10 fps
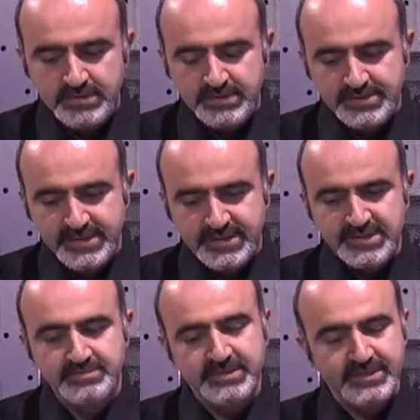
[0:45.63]
Kişisel
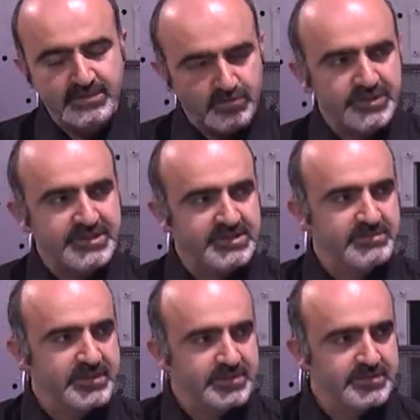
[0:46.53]
gelişime ilgili önce
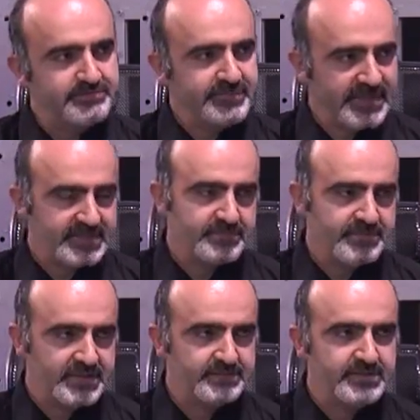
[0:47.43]
eğitimler aldım. Kendimi
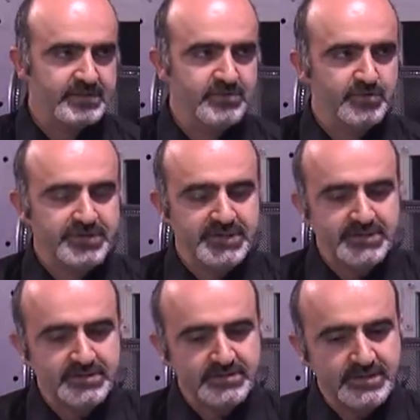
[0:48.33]
belli bir noktaya
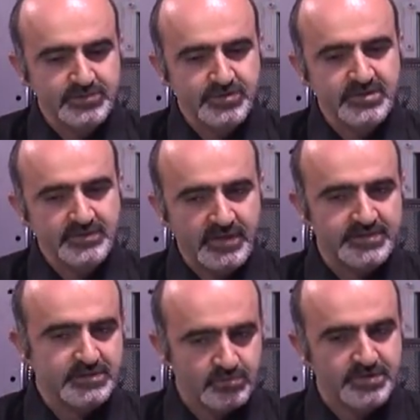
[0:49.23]
getirdikten sonra
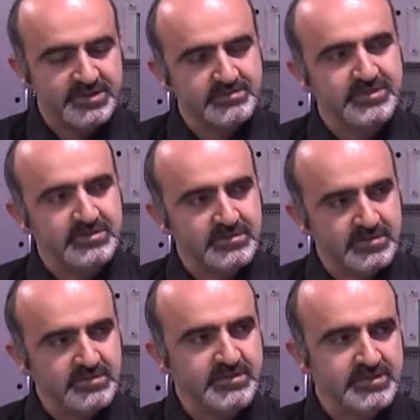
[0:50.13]
artık bu eğitimleri
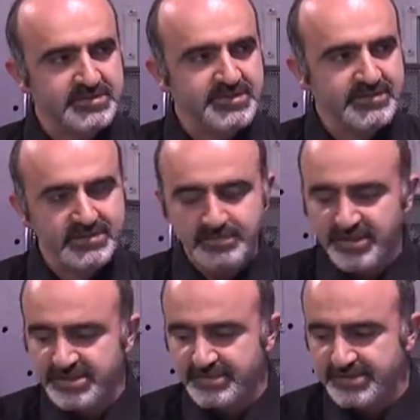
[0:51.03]
insanlarla
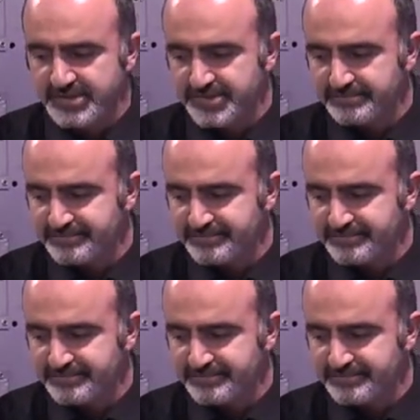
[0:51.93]
paylaşmak istedim.